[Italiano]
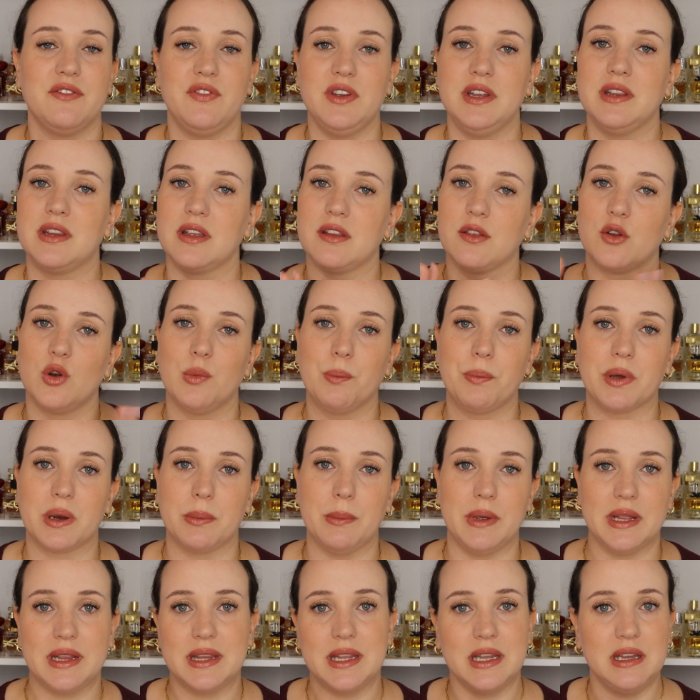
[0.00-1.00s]
Vinted non
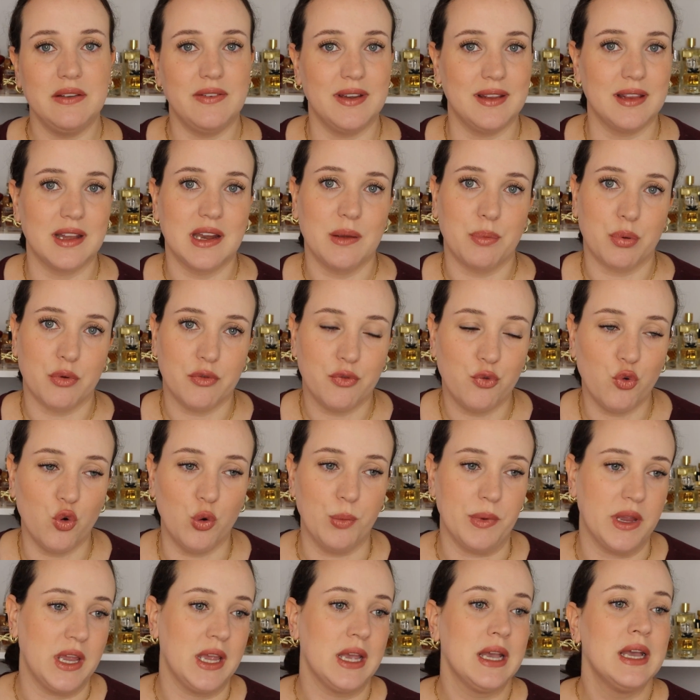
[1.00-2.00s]
permette di vendere i
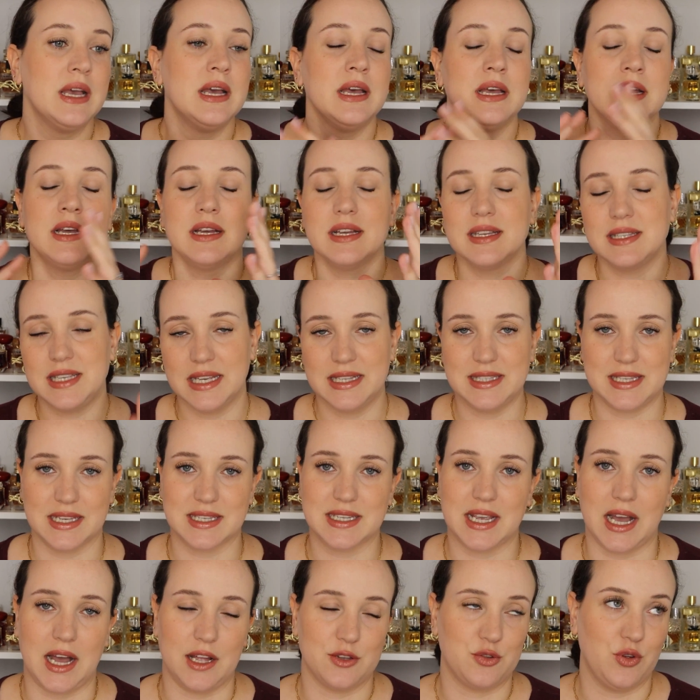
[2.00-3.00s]
profumi senza
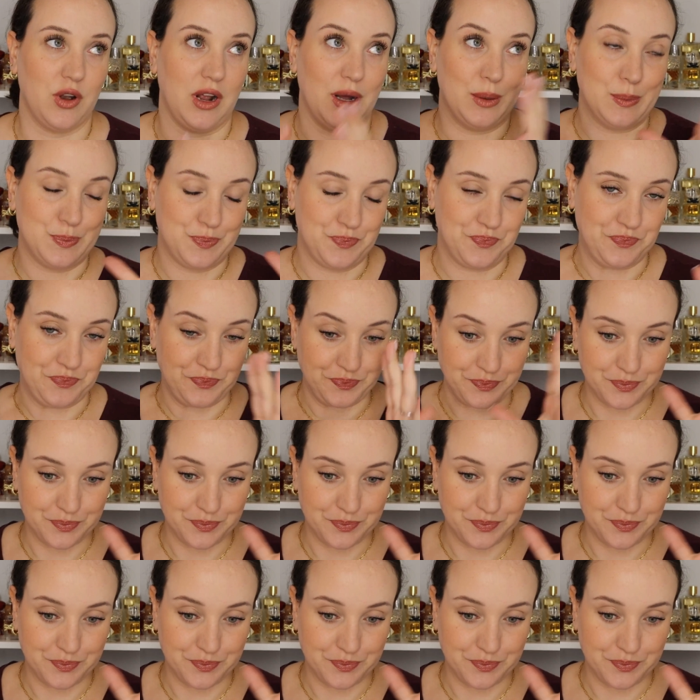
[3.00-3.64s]
scatola